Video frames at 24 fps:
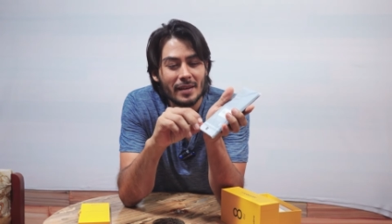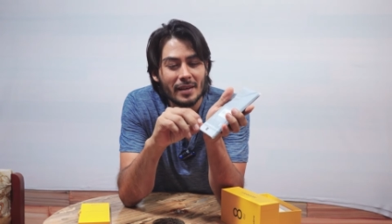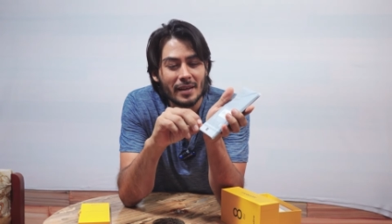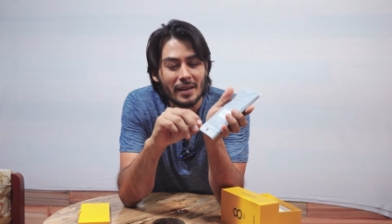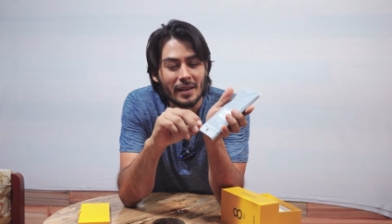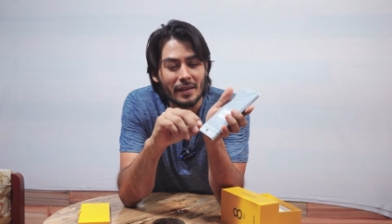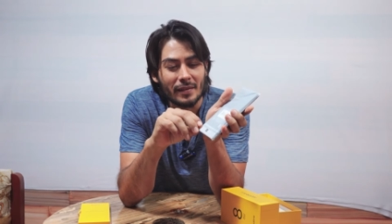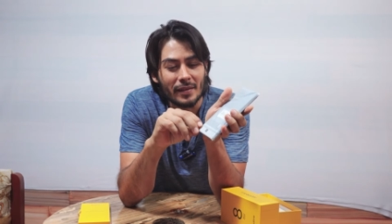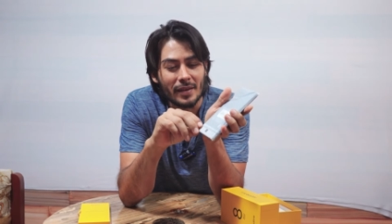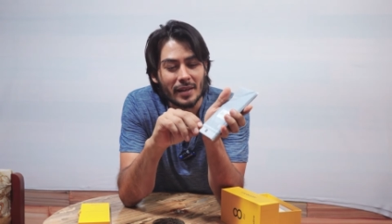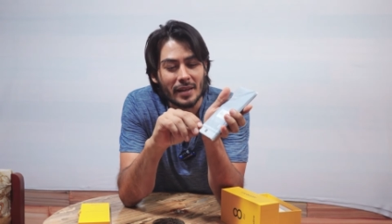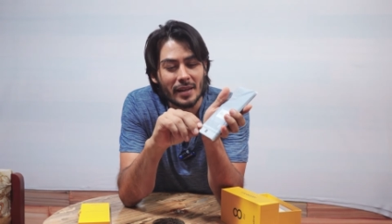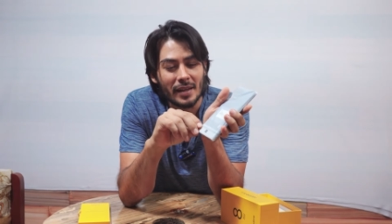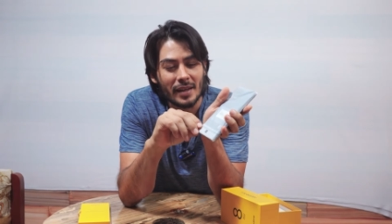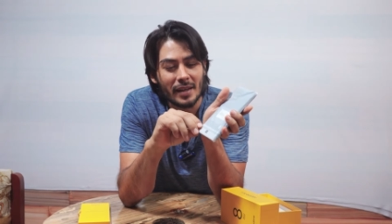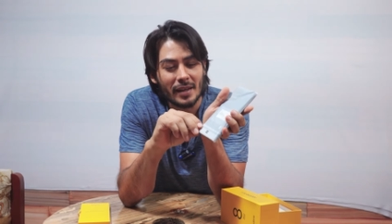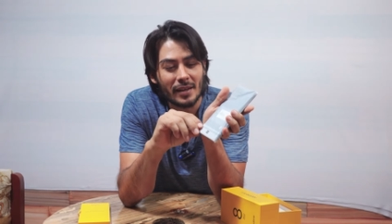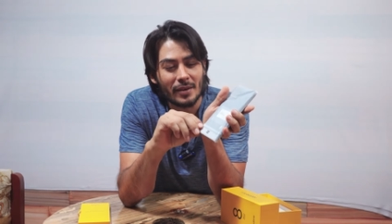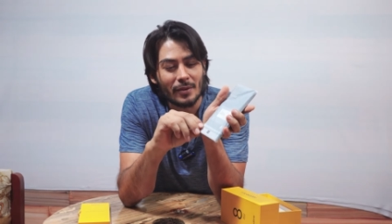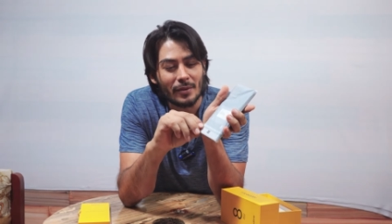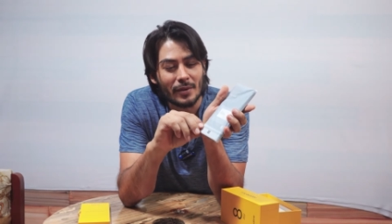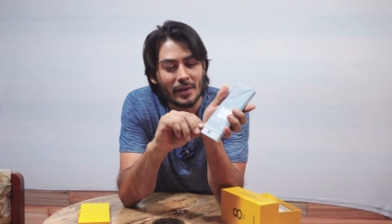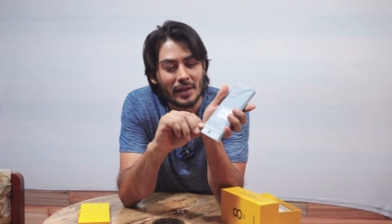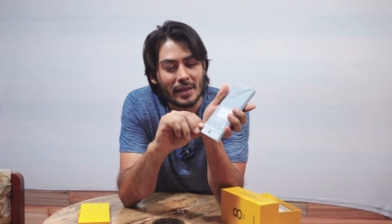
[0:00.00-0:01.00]
que
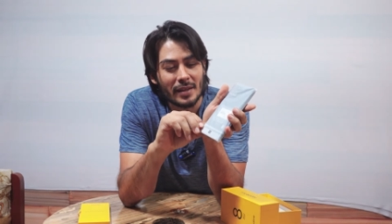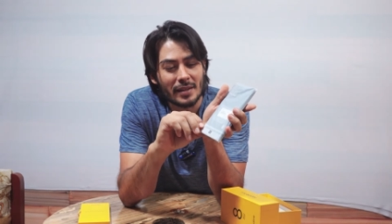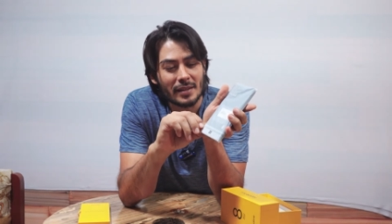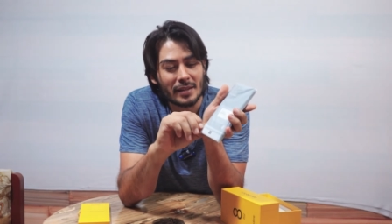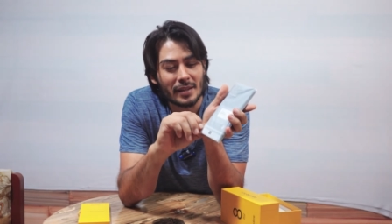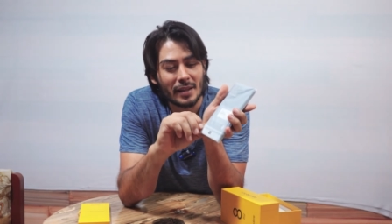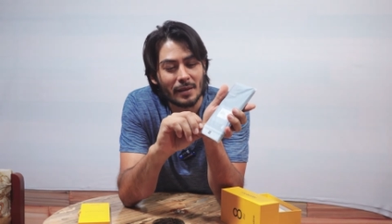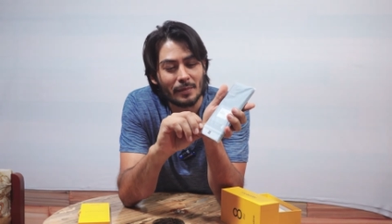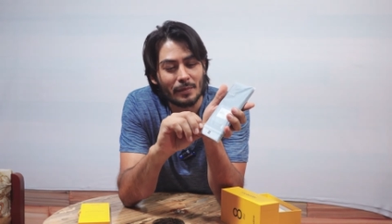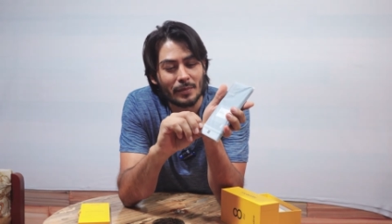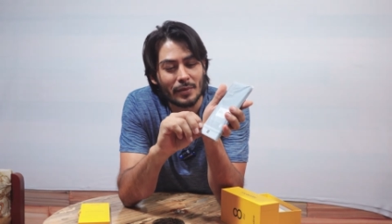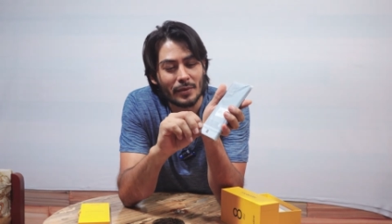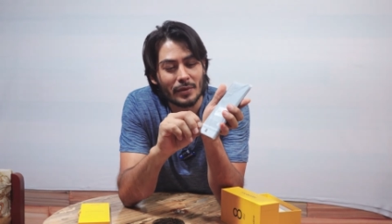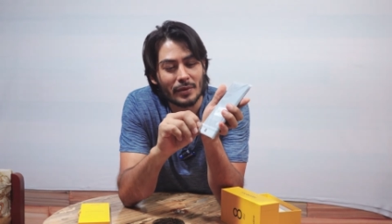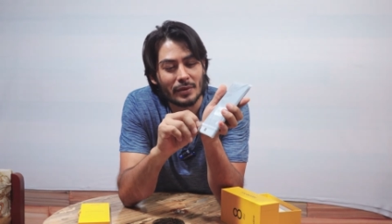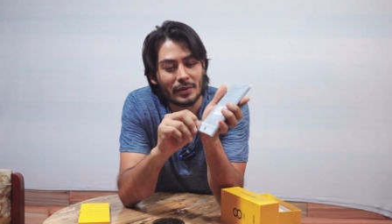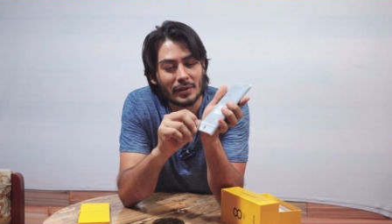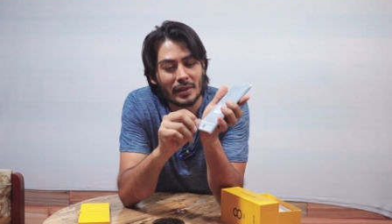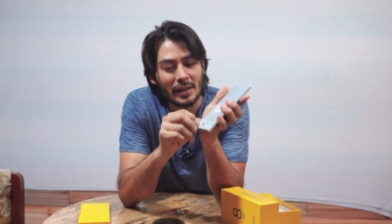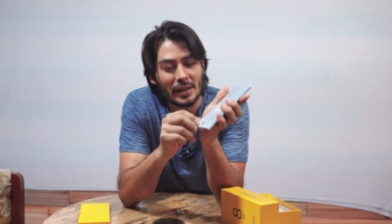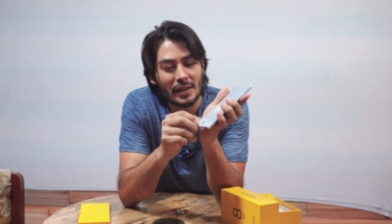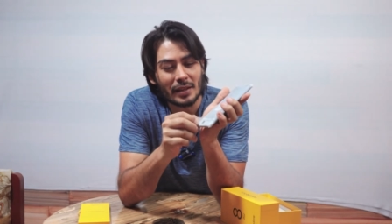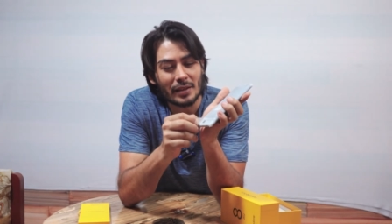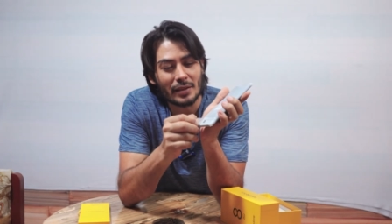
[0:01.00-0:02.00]
viene con esta
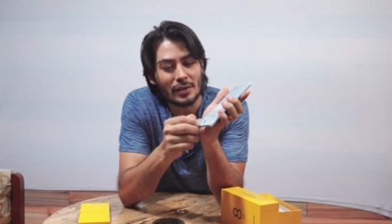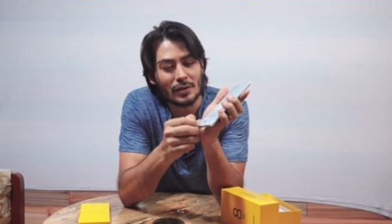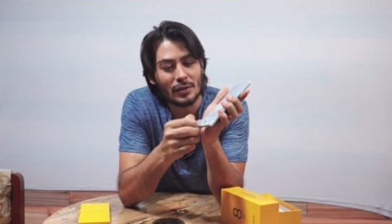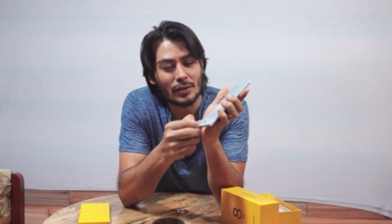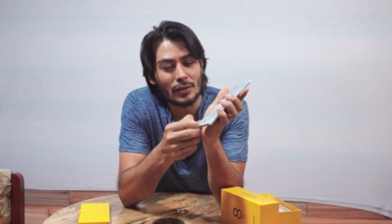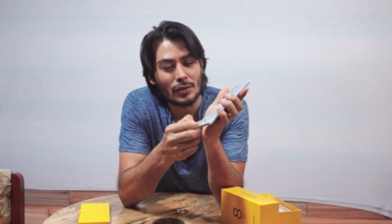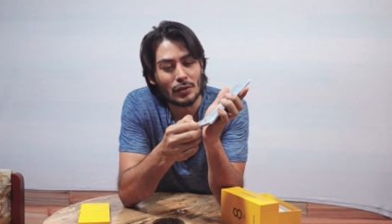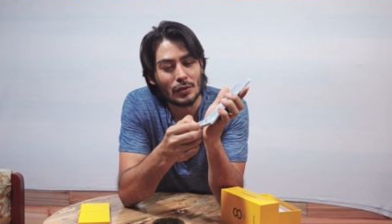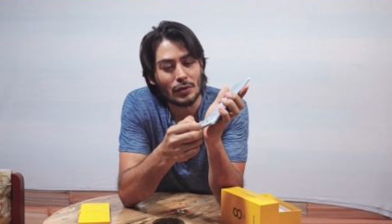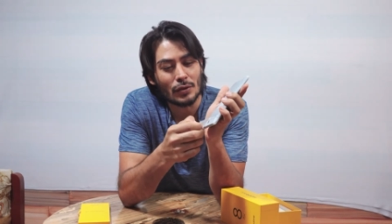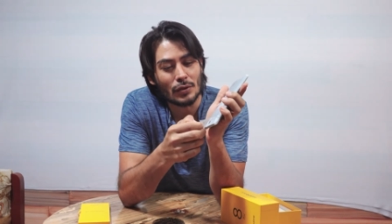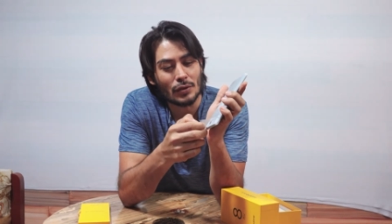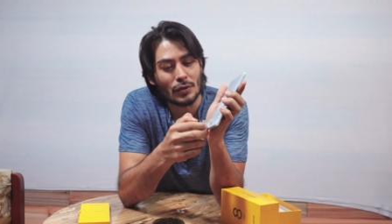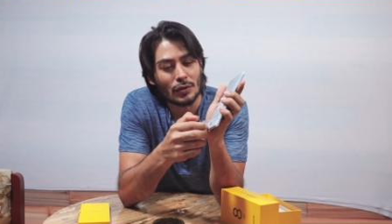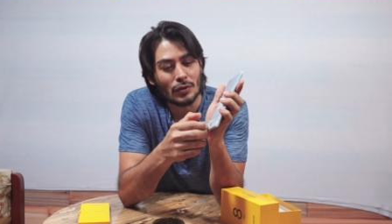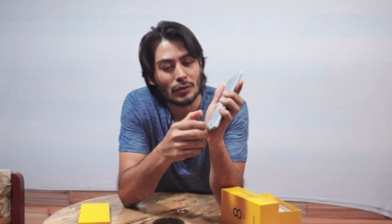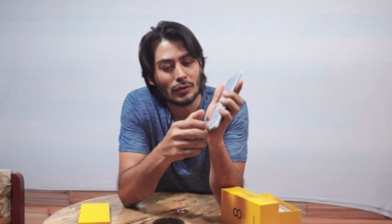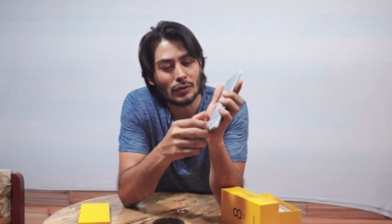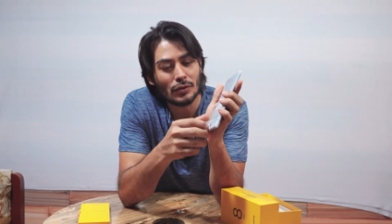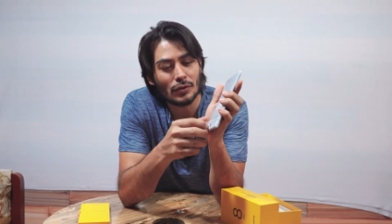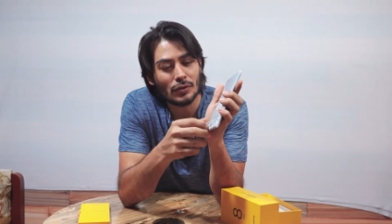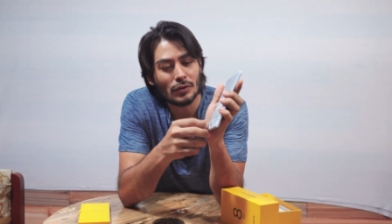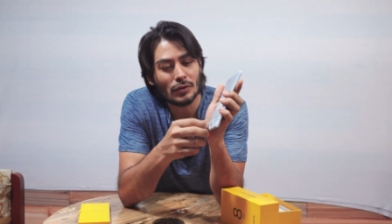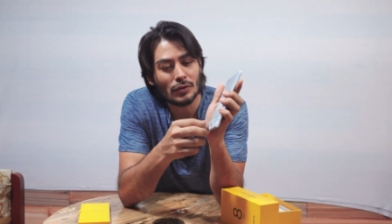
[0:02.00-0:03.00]

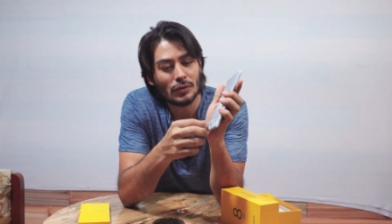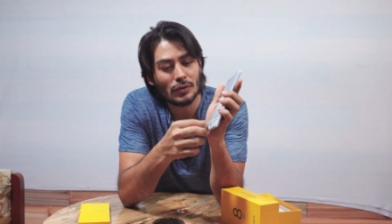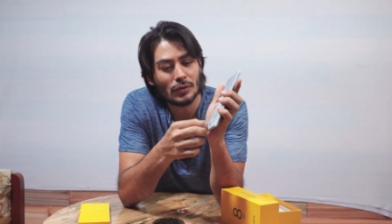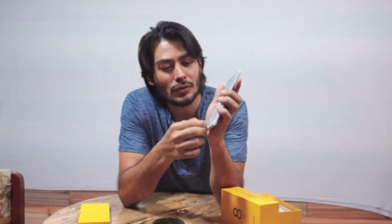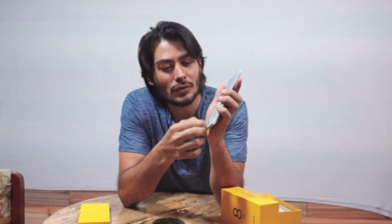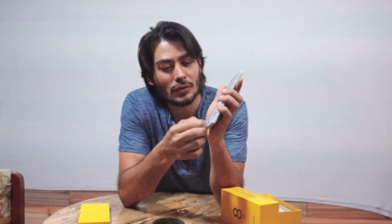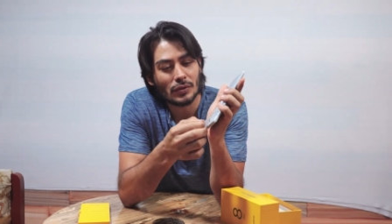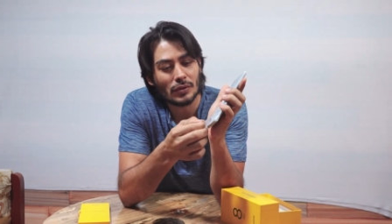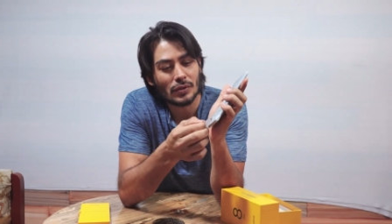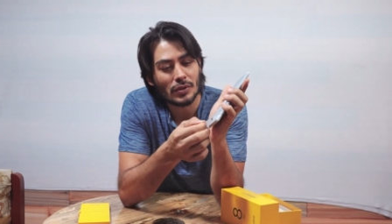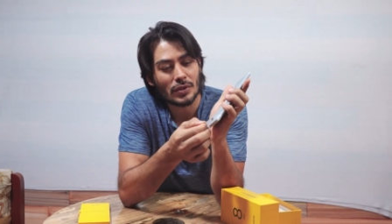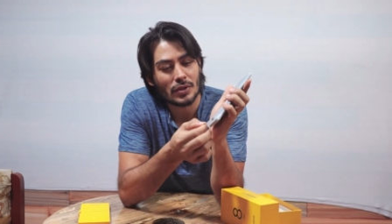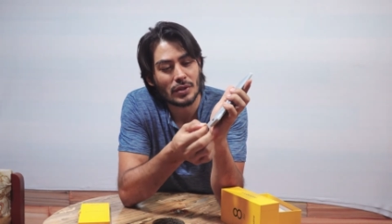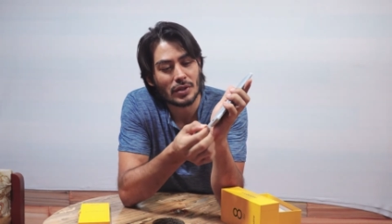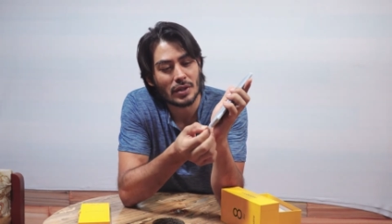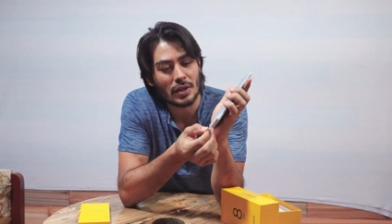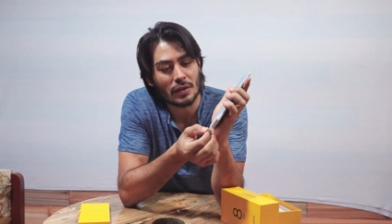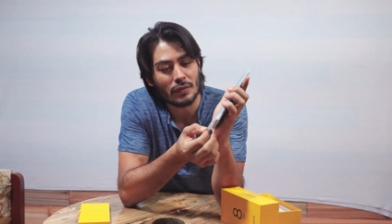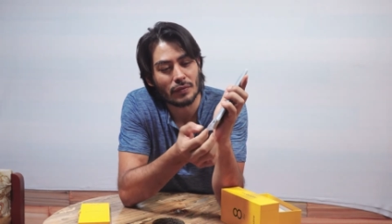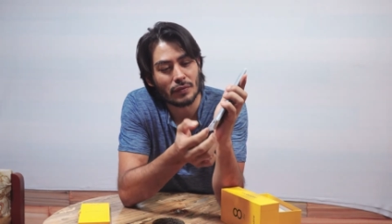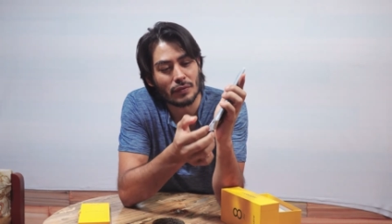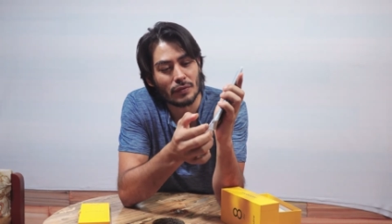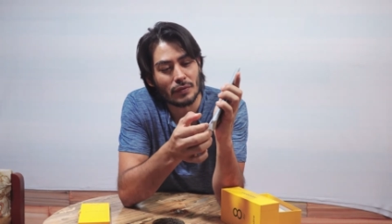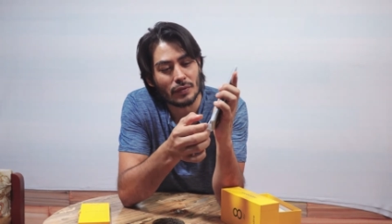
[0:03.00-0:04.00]
protección,
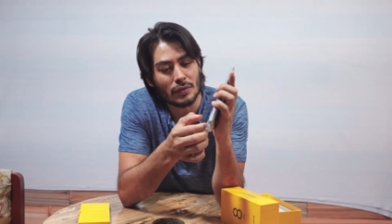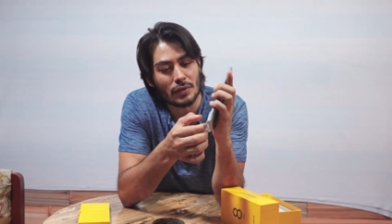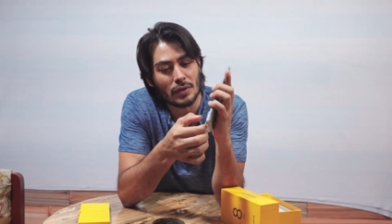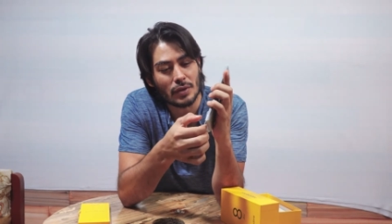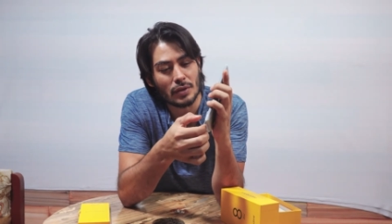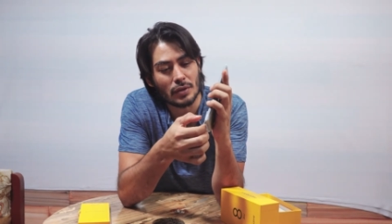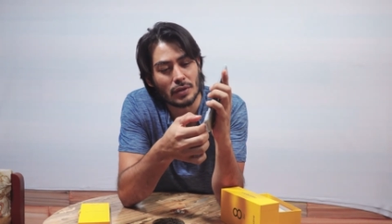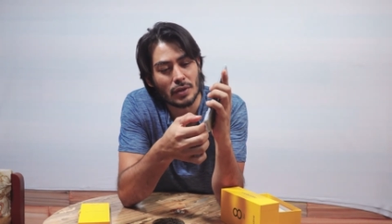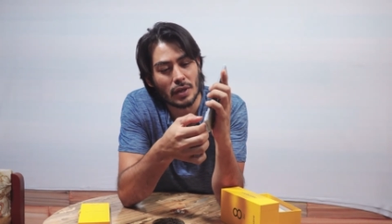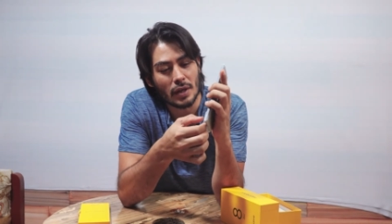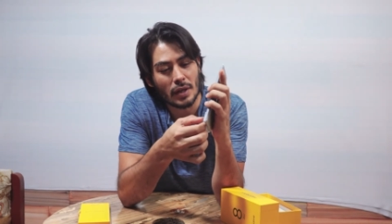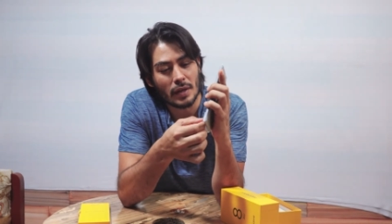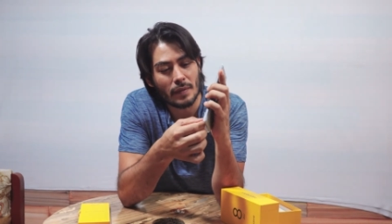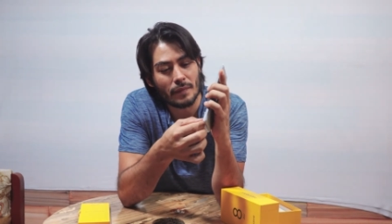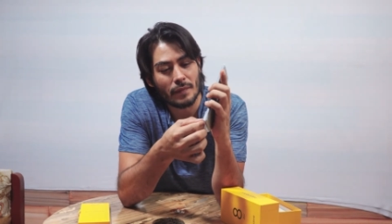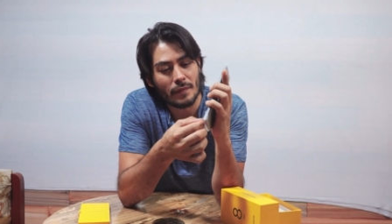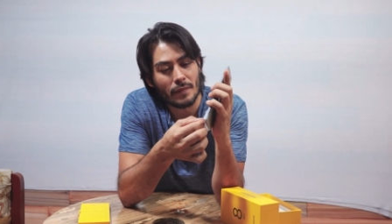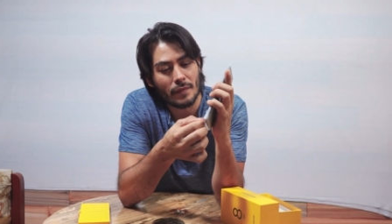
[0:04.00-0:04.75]
esta fundita.